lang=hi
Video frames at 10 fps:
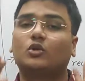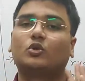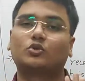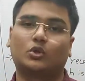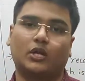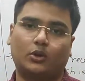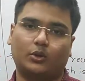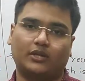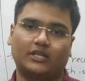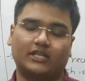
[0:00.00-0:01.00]
तो उसको
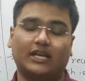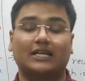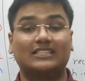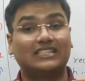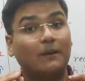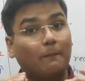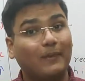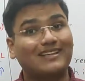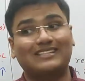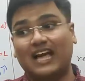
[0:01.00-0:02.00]
रिकॉर्ड किया जाएगा जब
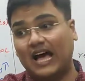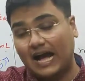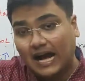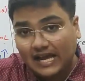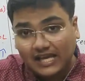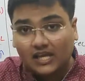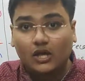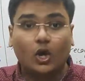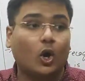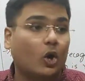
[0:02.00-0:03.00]
पैसा आए
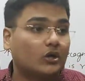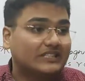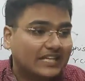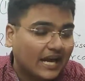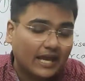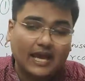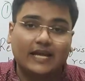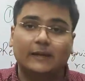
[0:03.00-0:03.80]
और जाए आई